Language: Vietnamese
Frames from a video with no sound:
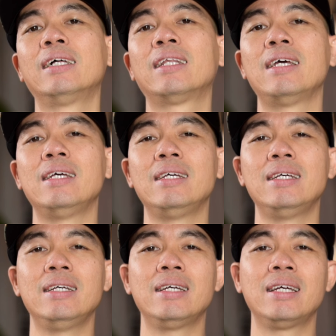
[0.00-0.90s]

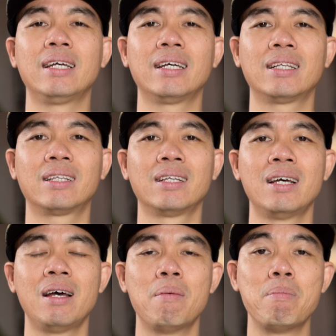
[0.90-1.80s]
thì
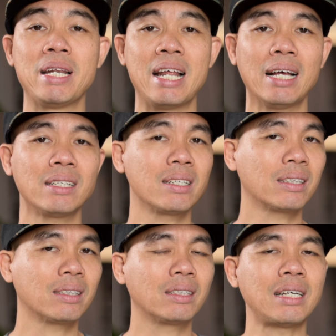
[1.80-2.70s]
mình đã
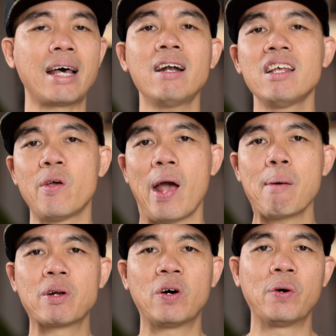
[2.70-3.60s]
xài rất là nhiều
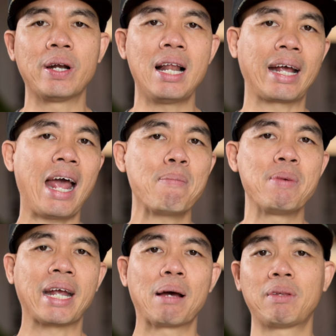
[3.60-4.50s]
app rồi đây là cái app
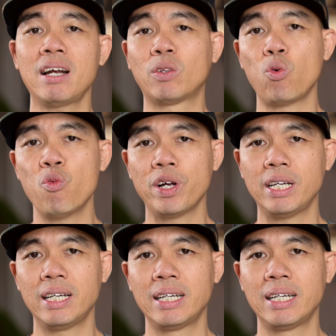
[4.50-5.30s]
mình cảm thấy rất là thú vị